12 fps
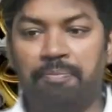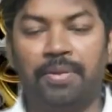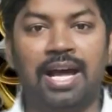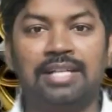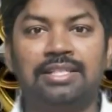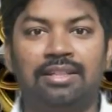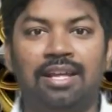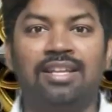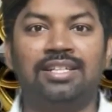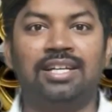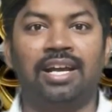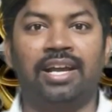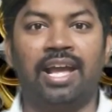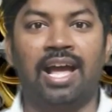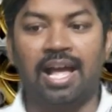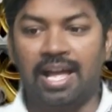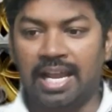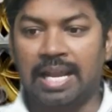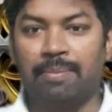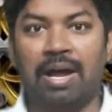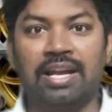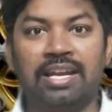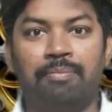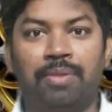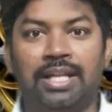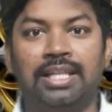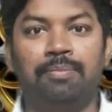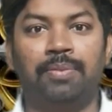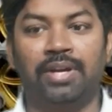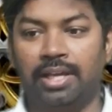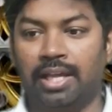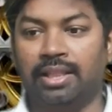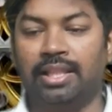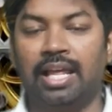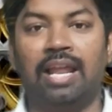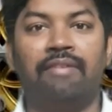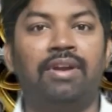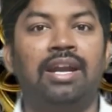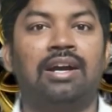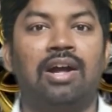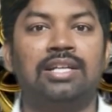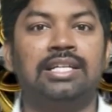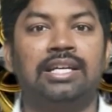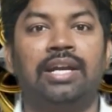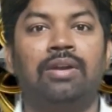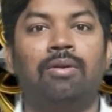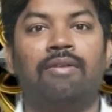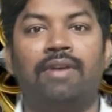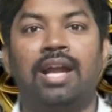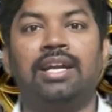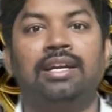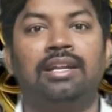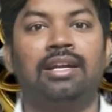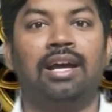இப்போயாச்சும் தெரிஞ்சுக்கங்கயா நம்ம அண்ணன் பிரதீப் எந்த லெவலில் கான்சன்ட்ரேட்டோட விளாண்டுக்கிட்டு